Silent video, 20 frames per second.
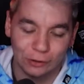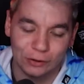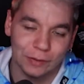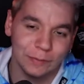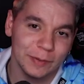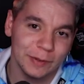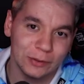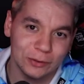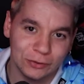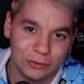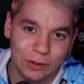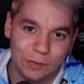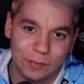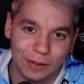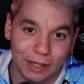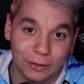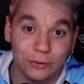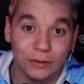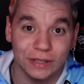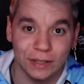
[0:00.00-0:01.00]
típico esto de
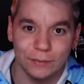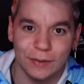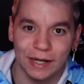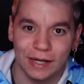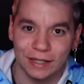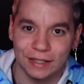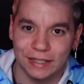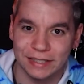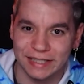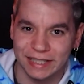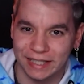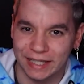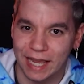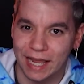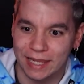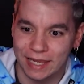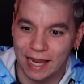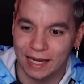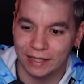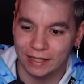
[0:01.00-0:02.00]
pequeño que te imaginas que
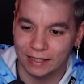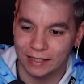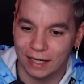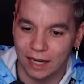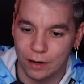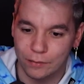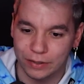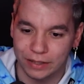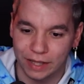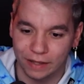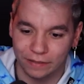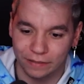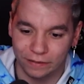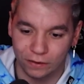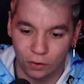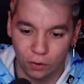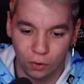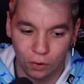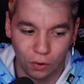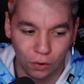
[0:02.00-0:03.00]
hay alguien en la
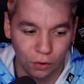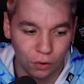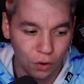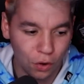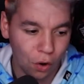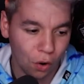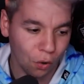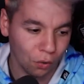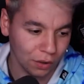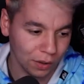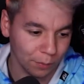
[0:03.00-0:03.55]
habitación o que